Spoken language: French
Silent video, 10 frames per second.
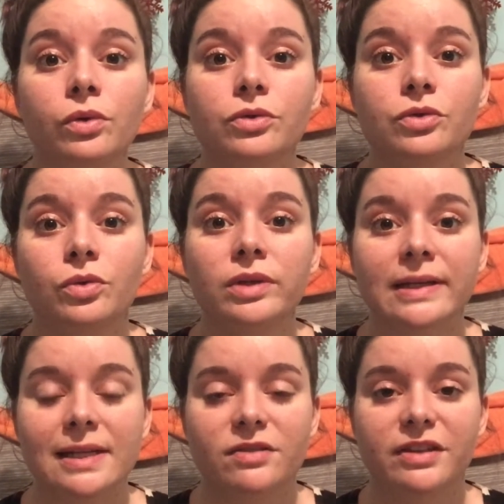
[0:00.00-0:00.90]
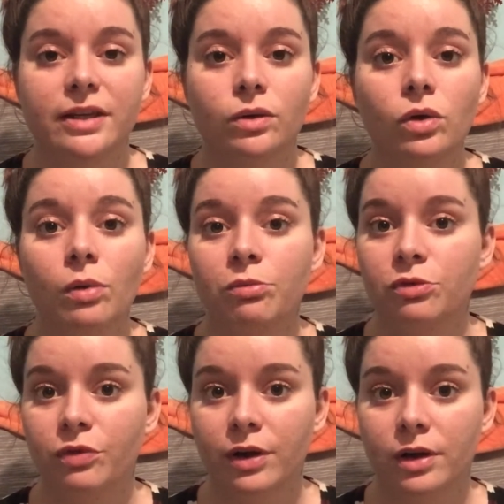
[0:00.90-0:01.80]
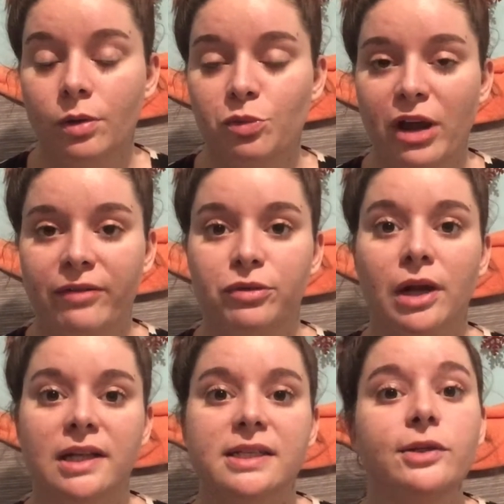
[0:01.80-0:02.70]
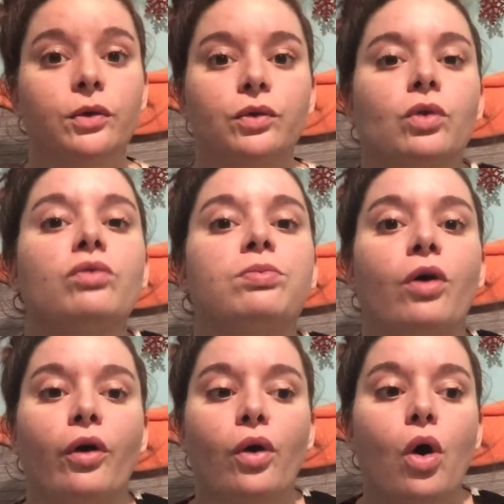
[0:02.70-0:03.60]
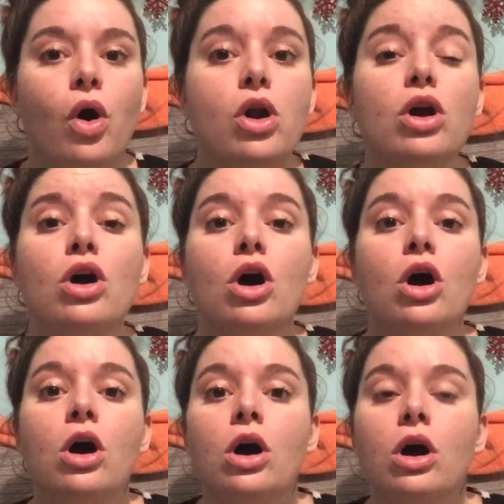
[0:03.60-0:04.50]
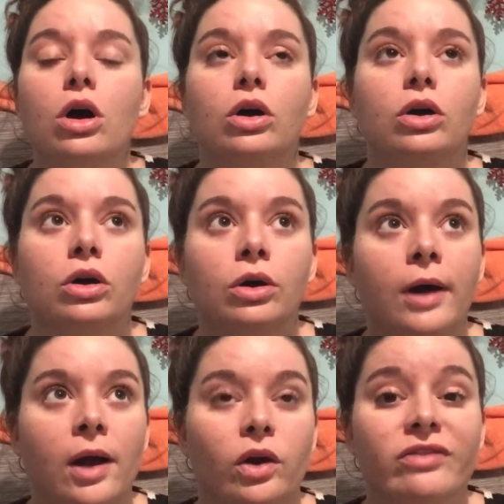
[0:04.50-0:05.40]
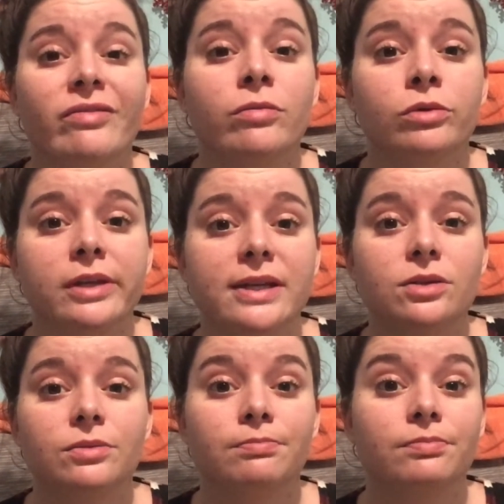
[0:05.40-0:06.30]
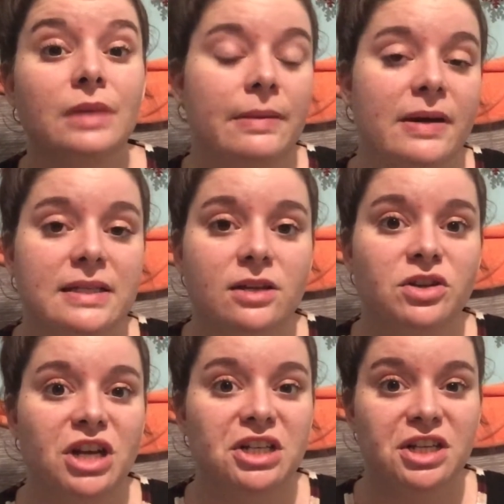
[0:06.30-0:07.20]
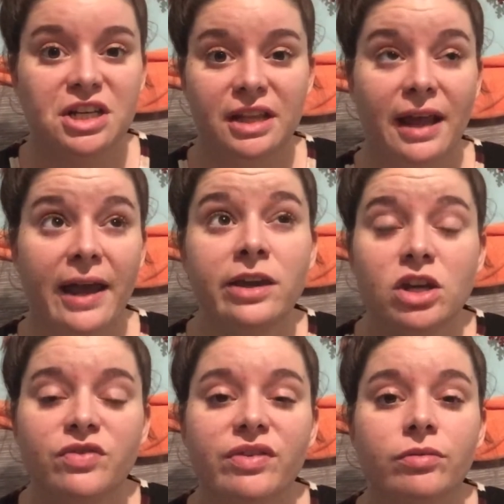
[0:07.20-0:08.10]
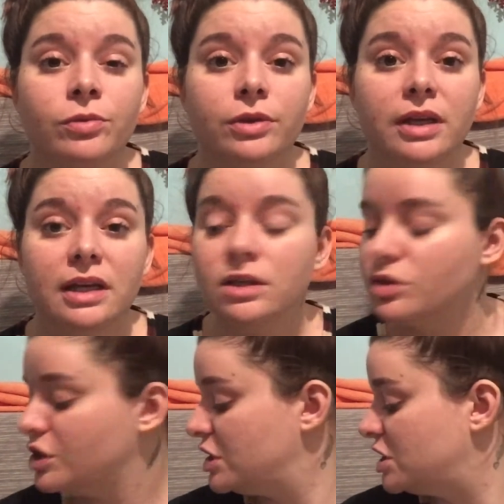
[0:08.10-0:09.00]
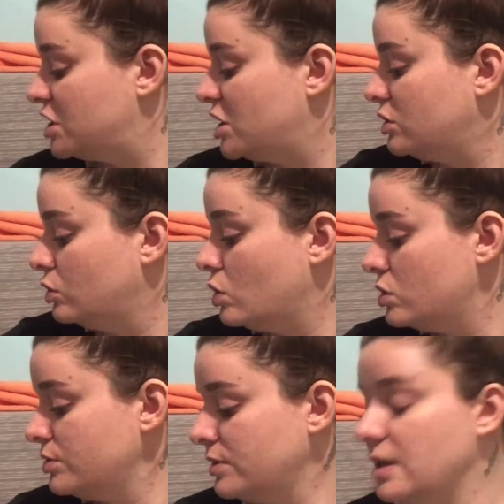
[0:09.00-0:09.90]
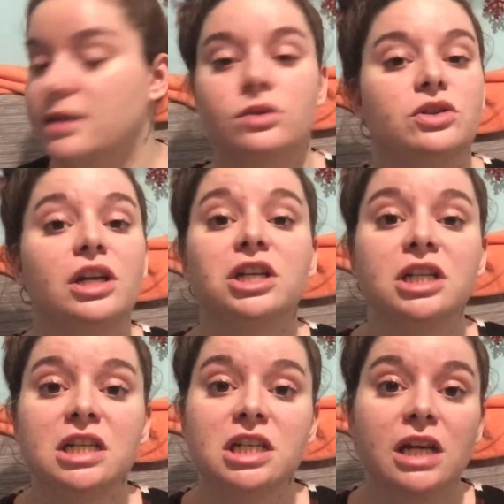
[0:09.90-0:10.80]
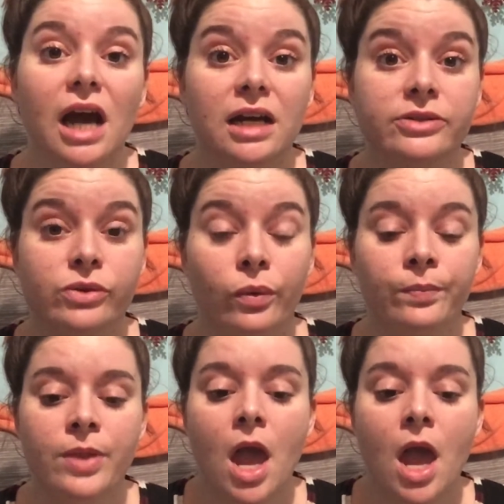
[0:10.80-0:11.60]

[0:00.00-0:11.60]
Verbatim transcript: Du coup dans cette vidéo, comme vous l'avez vu dans le titre, on se retrouve pour un haul. Euh, alors je vais vous montrer les baskets que j'ai acheté chez Nike, je vais vous montrer ce que j'ai acheté chez Nose et ce que j'ai acheté chez Action.